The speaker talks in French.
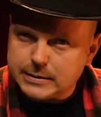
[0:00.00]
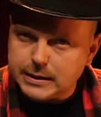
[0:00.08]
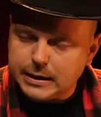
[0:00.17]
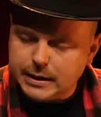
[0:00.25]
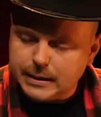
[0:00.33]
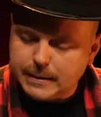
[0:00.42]
Euh,
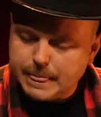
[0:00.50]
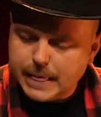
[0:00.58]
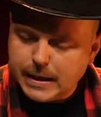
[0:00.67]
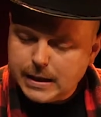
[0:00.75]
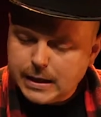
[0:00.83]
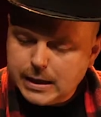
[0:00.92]

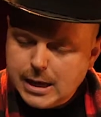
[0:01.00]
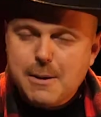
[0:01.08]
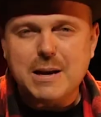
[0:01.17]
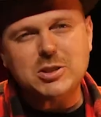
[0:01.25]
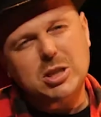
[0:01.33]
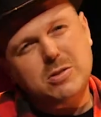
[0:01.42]

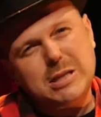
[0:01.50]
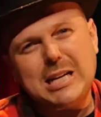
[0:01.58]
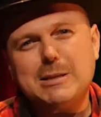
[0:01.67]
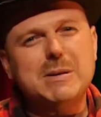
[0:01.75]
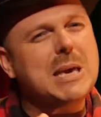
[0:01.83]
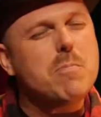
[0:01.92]
ben, je, vais
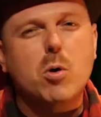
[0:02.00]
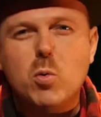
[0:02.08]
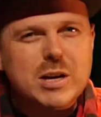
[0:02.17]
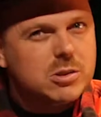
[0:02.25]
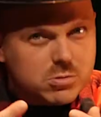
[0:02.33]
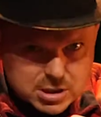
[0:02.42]
t'expliquer
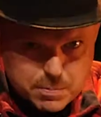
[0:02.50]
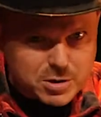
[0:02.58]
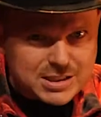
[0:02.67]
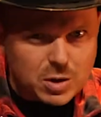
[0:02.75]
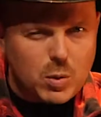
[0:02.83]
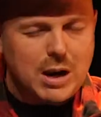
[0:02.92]
pourquoi si tu ne sais pas
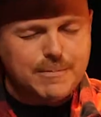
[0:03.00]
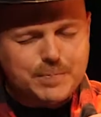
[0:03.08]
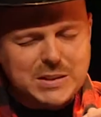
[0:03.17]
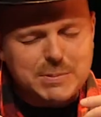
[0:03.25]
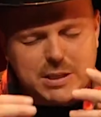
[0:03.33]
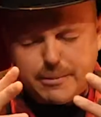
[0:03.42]
c'est quoi.
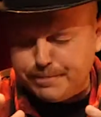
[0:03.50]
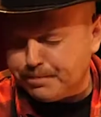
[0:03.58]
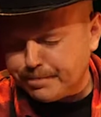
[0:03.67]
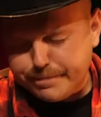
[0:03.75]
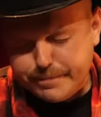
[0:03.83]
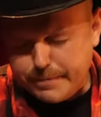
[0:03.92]
C'est parce que
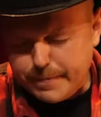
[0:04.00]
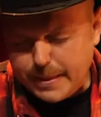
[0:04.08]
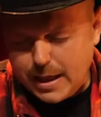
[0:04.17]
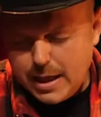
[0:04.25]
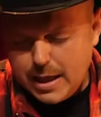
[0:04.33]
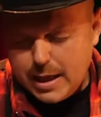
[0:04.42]

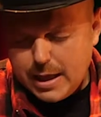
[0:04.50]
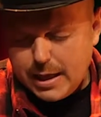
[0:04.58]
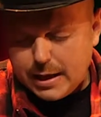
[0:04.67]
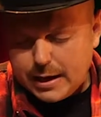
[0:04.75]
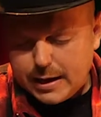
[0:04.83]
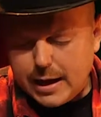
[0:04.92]

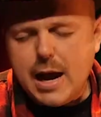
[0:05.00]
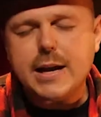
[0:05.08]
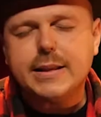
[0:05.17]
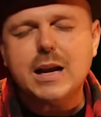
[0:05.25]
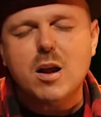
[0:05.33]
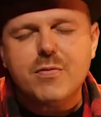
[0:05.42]
quand
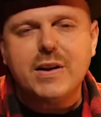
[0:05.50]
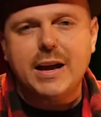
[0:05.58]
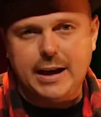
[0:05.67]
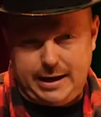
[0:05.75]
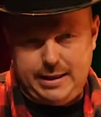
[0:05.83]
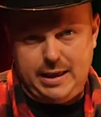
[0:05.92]
tu es le
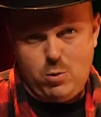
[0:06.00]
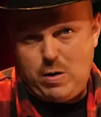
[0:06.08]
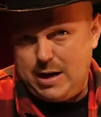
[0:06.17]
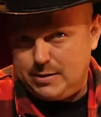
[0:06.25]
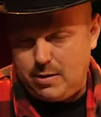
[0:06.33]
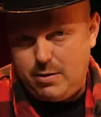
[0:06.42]
frère aîné ou
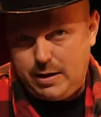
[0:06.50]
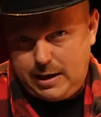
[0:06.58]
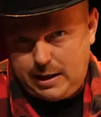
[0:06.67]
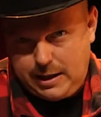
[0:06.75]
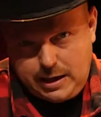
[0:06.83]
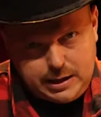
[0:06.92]
la sœur
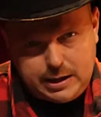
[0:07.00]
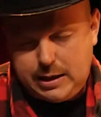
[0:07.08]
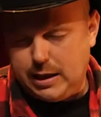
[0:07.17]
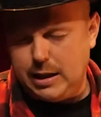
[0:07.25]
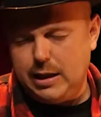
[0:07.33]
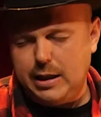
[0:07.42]
aînée,
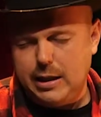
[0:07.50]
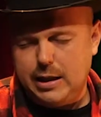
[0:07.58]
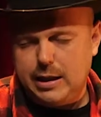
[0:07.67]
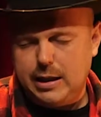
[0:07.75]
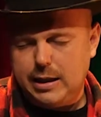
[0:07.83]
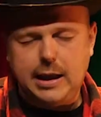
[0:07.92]

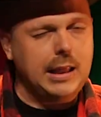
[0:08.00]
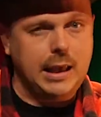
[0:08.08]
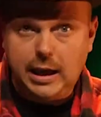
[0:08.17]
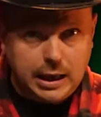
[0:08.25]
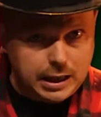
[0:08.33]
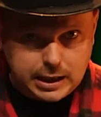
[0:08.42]
tu
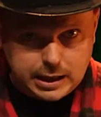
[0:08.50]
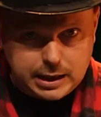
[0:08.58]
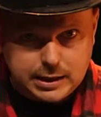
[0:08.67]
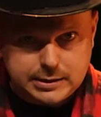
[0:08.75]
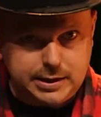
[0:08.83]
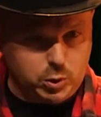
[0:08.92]
né.
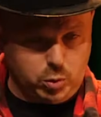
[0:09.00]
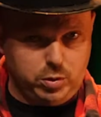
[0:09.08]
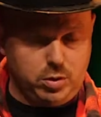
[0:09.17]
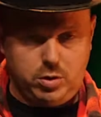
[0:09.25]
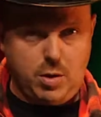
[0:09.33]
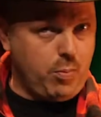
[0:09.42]
C'est tout.
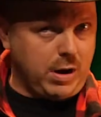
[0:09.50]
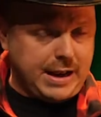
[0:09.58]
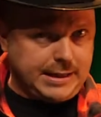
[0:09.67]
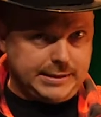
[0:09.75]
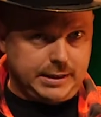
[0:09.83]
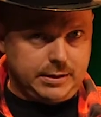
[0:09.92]
Il n'y a plus rien
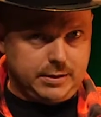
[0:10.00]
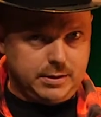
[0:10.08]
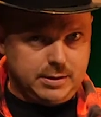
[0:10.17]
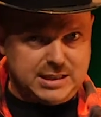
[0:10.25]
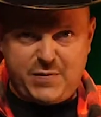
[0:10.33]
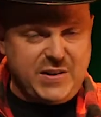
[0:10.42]
à dire.
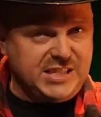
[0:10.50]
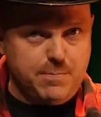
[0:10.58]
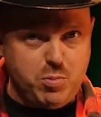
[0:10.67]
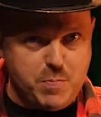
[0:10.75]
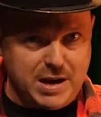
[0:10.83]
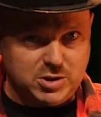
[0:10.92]
Ça
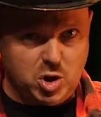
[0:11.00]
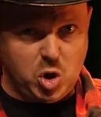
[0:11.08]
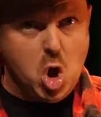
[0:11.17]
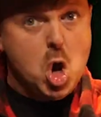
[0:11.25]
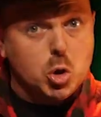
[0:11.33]
fascine plus personne.